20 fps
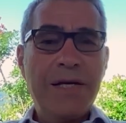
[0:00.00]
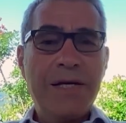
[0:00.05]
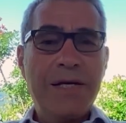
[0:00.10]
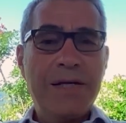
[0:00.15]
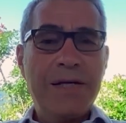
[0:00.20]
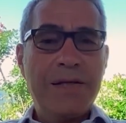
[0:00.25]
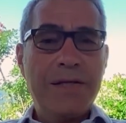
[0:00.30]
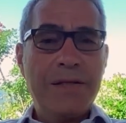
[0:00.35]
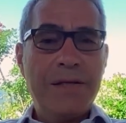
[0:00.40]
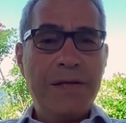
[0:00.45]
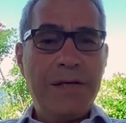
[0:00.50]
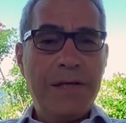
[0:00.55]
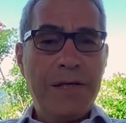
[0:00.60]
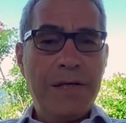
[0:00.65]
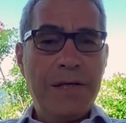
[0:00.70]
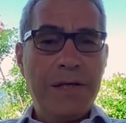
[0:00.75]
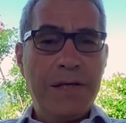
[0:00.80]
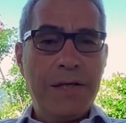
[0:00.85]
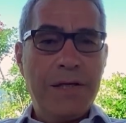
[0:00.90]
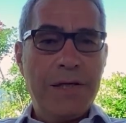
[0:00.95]
eh,
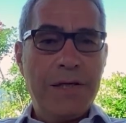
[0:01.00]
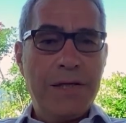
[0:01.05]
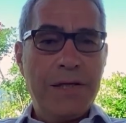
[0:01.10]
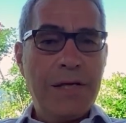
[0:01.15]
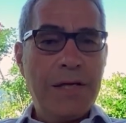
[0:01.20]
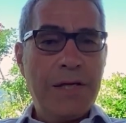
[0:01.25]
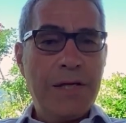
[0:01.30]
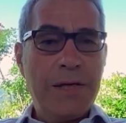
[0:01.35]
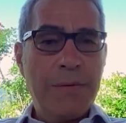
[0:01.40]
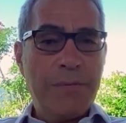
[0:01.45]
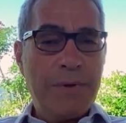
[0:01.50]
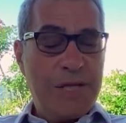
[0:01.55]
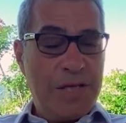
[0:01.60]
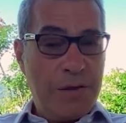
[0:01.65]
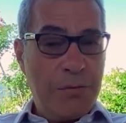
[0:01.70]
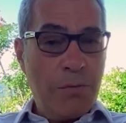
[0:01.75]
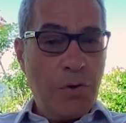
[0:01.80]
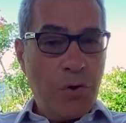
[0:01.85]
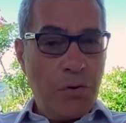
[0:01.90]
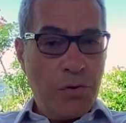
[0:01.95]
di, eh, del
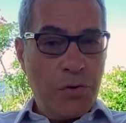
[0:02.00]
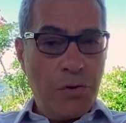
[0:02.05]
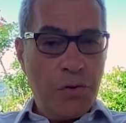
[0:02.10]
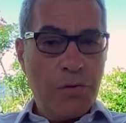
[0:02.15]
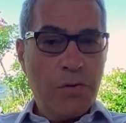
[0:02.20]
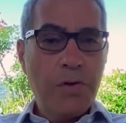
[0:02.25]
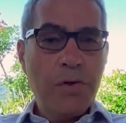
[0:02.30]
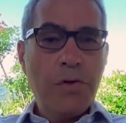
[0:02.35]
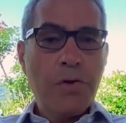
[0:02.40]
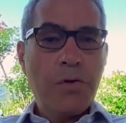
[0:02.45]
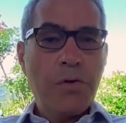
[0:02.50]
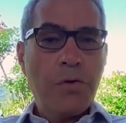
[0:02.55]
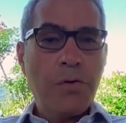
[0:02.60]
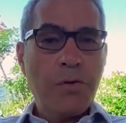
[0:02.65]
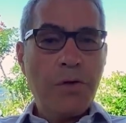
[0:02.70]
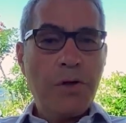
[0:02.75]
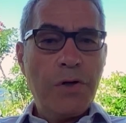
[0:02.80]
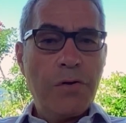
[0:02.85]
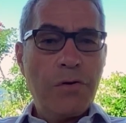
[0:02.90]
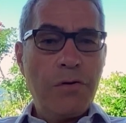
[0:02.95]
patrimonio
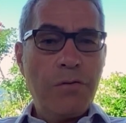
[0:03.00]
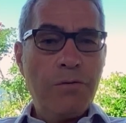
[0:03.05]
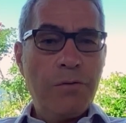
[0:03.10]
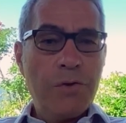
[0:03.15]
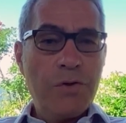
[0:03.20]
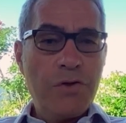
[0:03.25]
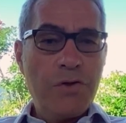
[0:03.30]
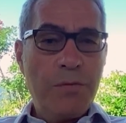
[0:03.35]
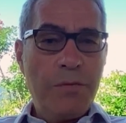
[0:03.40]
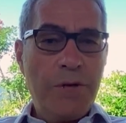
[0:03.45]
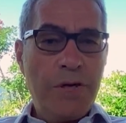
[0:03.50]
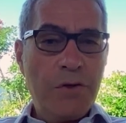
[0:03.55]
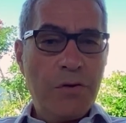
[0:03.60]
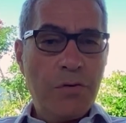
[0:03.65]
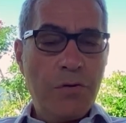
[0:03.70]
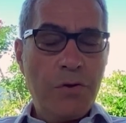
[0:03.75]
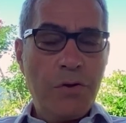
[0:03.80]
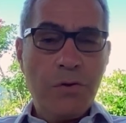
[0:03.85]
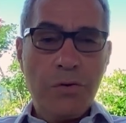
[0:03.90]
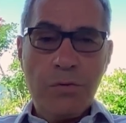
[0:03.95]
con il
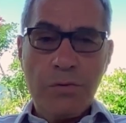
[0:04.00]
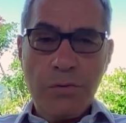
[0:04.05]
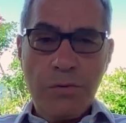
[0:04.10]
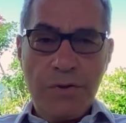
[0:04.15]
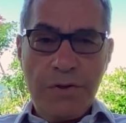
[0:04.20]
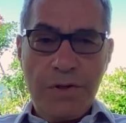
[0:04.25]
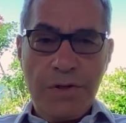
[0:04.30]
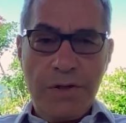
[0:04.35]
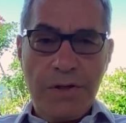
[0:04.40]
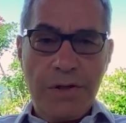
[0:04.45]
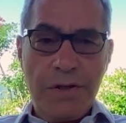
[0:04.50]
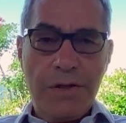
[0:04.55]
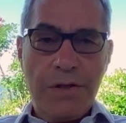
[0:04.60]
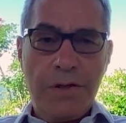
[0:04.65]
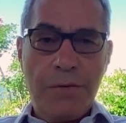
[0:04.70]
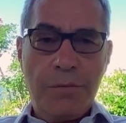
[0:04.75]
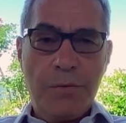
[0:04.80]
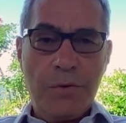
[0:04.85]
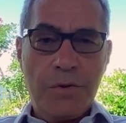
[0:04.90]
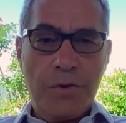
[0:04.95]
coinvolgimento di tutti
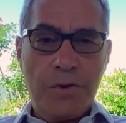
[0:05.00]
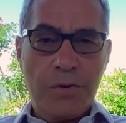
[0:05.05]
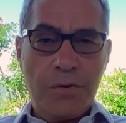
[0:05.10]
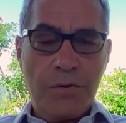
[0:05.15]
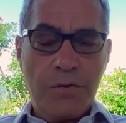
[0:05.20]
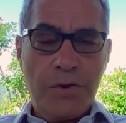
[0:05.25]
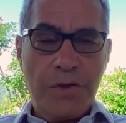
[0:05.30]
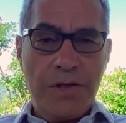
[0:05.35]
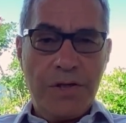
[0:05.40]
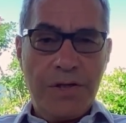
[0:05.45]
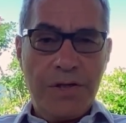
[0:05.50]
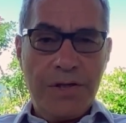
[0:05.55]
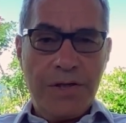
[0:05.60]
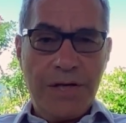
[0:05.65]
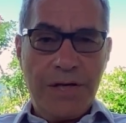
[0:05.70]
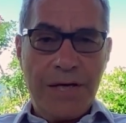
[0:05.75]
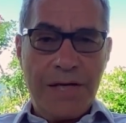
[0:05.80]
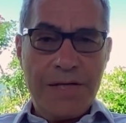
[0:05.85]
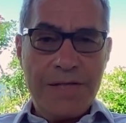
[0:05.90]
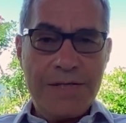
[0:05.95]
i portatori di
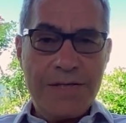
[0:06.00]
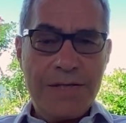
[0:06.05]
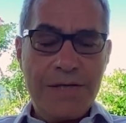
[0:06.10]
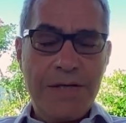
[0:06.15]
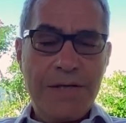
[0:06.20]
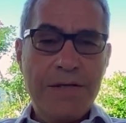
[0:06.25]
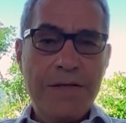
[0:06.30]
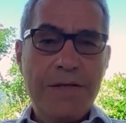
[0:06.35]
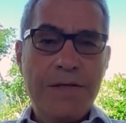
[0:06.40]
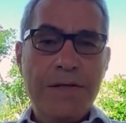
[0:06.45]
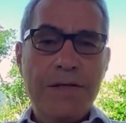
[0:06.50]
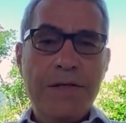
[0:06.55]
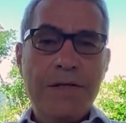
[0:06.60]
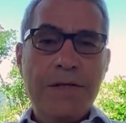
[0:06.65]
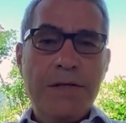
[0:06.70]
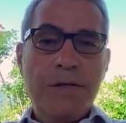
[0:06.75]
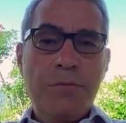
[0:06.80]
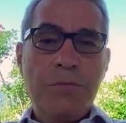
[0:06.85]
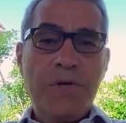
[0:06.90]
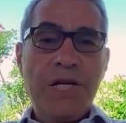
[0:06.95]
interesse,
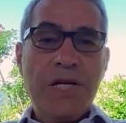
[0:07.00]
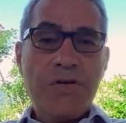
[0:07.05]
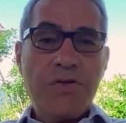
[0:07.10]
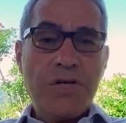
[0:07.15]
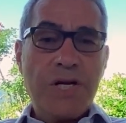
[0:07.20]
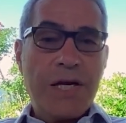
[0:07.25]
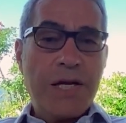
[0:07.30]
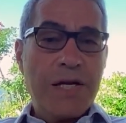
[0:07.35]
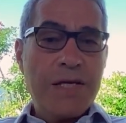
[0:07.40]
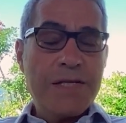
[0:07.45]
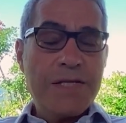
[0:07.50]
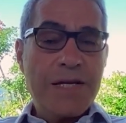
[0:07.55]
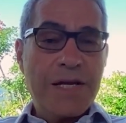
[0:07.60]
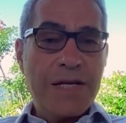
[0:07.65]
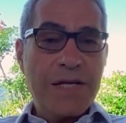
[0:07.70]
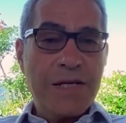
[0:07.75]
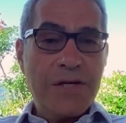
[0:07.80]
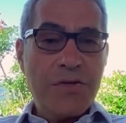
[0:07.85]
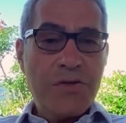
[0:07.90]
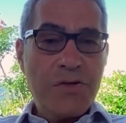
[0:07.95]
bilanciare le
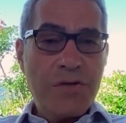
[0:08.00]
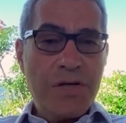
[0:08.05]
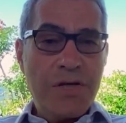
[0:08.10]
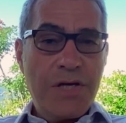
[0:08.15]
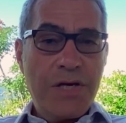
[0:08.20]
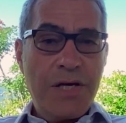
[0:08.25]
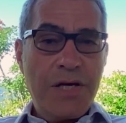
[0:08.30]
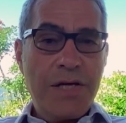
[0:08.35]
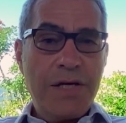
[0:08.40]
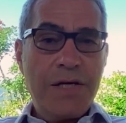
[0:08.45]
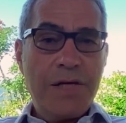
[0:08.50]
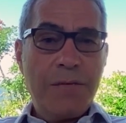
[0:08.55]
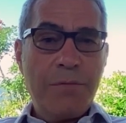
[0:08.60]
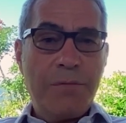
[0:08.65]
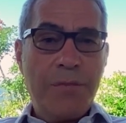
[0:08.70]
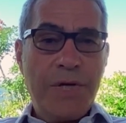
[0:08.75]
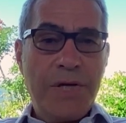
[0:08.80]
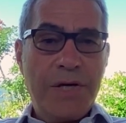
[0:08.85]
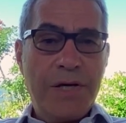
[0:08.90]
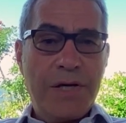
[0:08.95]
strategie
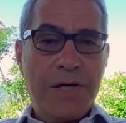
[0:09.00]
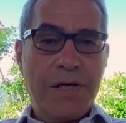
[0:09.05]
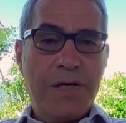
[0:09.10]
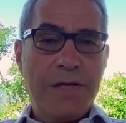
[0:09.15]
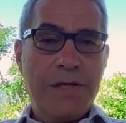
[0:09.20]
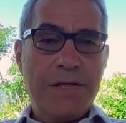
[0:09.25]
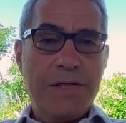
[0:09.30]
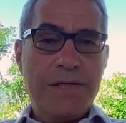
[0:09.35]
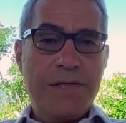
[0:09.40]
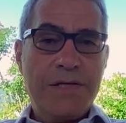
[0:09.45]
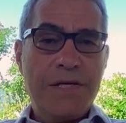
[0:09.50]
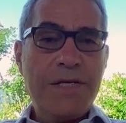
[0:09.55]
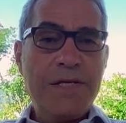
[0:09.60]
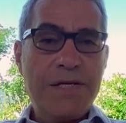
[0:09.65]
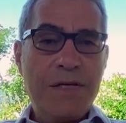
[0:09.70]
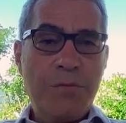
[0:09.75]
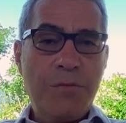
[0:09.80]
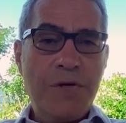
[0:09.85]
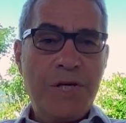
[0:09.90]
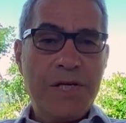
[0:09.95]
per
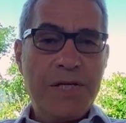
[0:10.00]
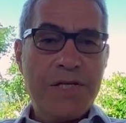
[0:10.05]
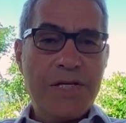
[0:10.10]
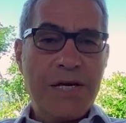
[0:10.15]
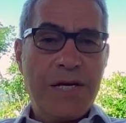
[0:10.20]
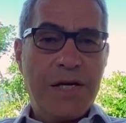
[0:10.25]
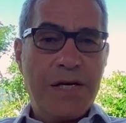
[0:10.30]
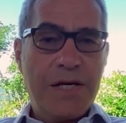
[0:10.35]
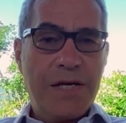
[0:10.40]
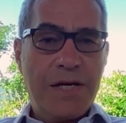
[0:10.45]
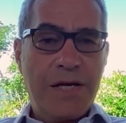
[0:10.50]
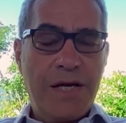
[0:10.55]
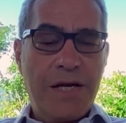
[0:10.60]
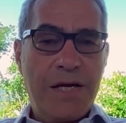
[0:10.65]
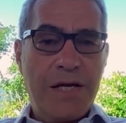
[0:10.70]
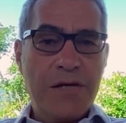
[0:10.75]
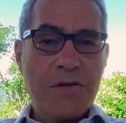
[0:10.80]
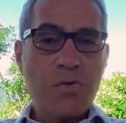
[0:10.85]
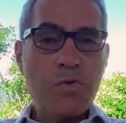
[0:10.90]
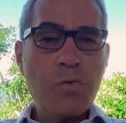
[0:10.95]
sensibilizzare e
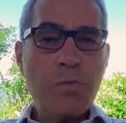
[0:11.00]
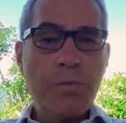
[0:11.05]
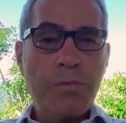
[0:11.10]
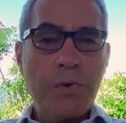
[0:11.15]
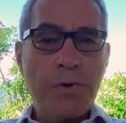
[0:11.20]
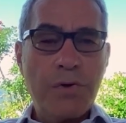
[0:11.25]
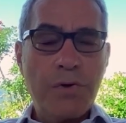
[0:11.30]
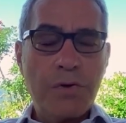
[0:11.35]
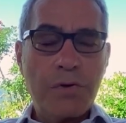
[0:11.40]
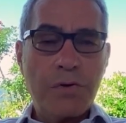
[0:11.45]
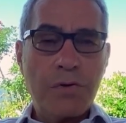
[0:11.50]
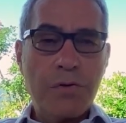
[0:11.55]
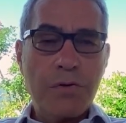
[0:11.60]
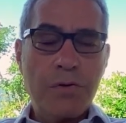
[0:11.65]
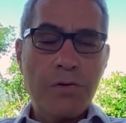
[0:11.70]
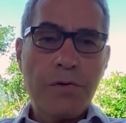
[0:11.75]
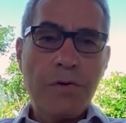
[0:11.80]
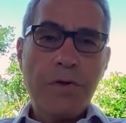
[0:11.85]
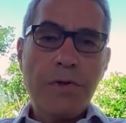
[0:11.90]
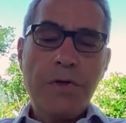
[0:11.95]
creare
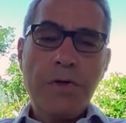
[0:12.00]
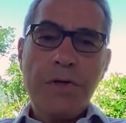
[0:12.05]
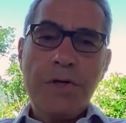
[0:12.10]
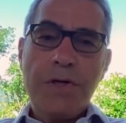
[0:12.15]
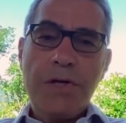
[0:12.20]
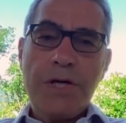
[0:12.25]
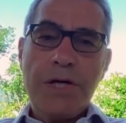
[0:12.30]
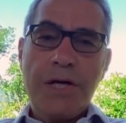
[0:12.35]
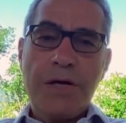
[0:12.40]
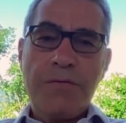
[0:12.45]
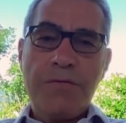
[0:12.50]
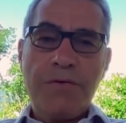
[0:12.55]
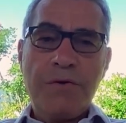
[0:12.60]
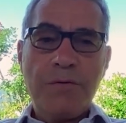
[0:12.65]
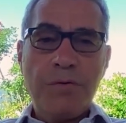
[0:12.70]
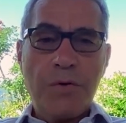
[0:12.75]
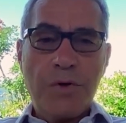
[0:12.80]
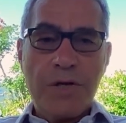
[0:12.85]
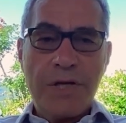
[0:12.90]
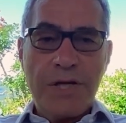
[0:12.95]
supporto a
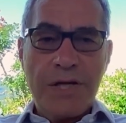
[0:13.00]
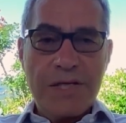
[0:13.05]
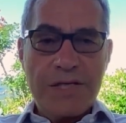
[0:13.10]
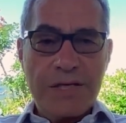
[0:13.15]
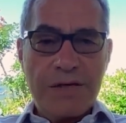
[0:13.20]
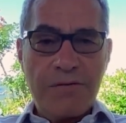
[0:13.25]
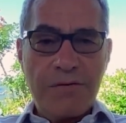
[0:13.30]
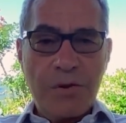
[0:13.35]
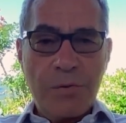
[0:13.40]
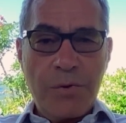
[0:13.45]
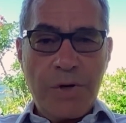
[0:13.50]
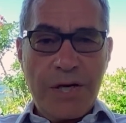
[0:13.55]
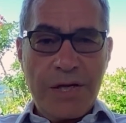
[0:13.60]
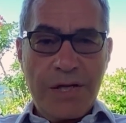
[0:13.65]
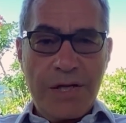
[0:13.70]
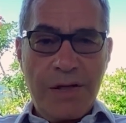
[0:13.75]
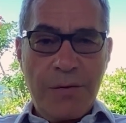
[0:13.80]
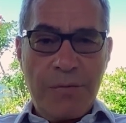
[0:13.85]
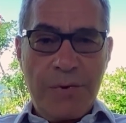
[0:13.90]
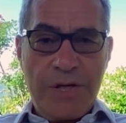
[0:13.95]
favore della
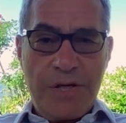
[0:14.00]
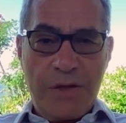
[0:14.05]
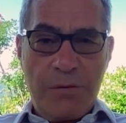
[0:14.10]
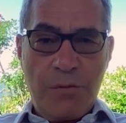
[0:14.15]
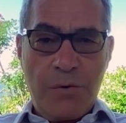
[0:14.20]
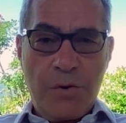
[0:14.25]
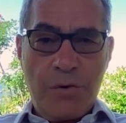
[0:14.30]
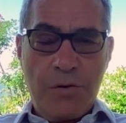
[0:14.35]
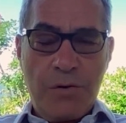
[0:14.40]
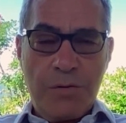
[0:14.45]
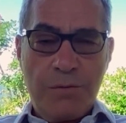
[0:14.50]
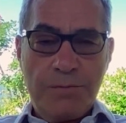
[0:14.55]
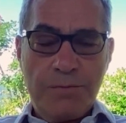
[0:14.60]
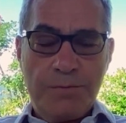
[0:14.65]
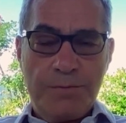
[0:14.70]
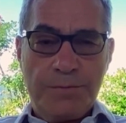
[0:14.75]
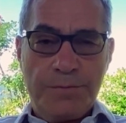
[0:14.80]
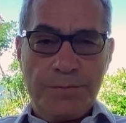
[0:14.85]
salvaguardia del patrimonio.